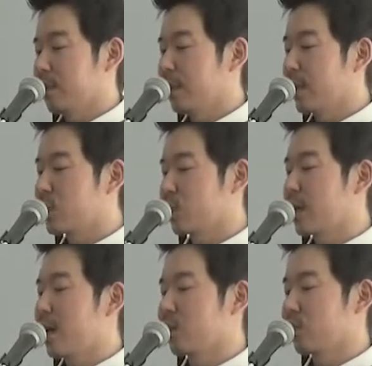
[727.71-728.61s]
歴史
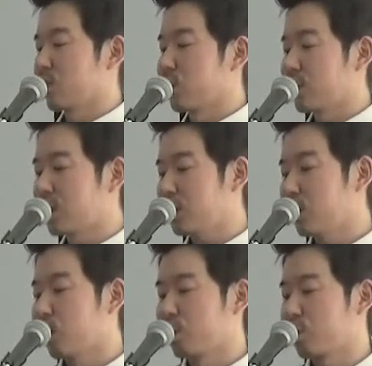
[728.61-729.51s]
があると、その軌
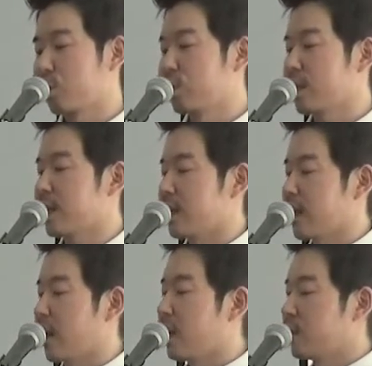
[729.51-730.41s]
道を修正され、